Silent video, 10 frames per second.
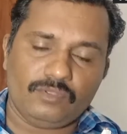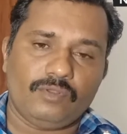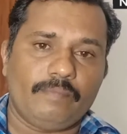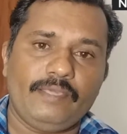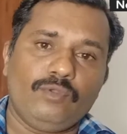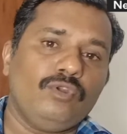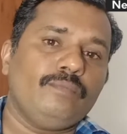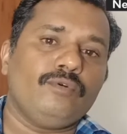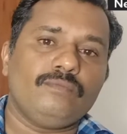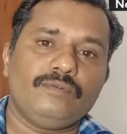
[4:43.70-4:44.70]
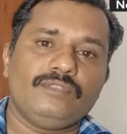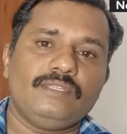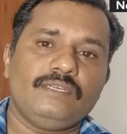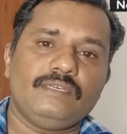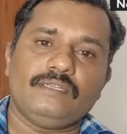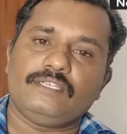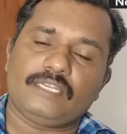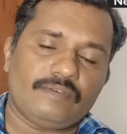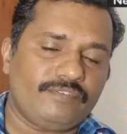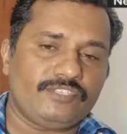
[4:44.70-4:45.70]
ஒரு பை ரோடு போகும்போது
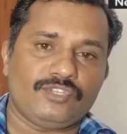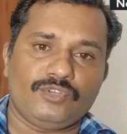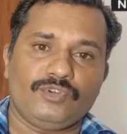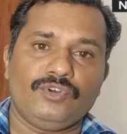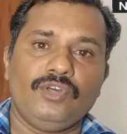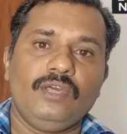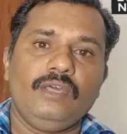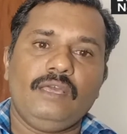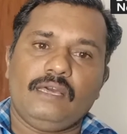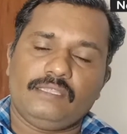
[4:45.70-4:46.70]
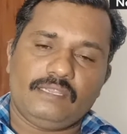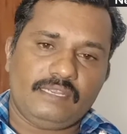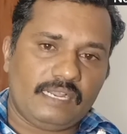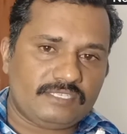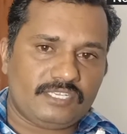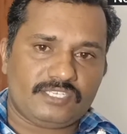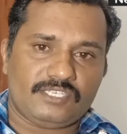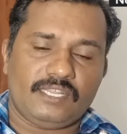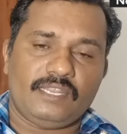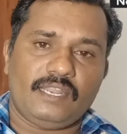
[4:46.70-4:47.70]
டிராஃபிக்ஸ் இருக்கும் அதனால் காட்
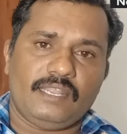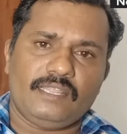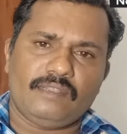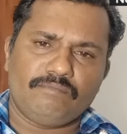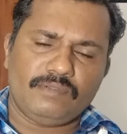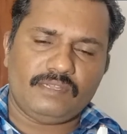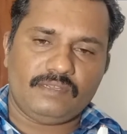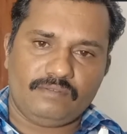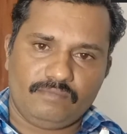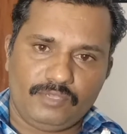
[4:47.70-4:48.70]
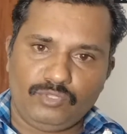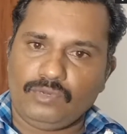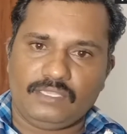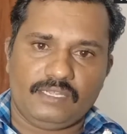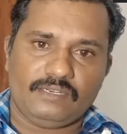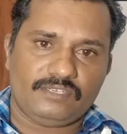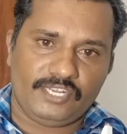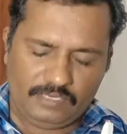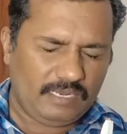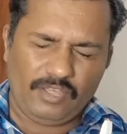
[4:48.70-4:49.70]
செக்ஷனால் ரொம்ப மெதுவாக தான்
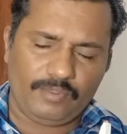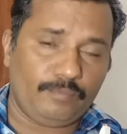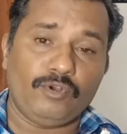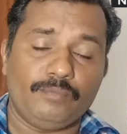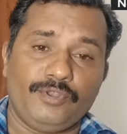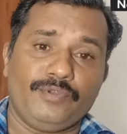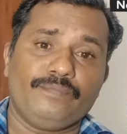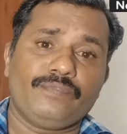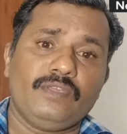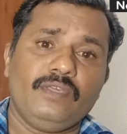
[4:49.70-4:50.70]
ட்ரெயின் லாரி போக முடியும்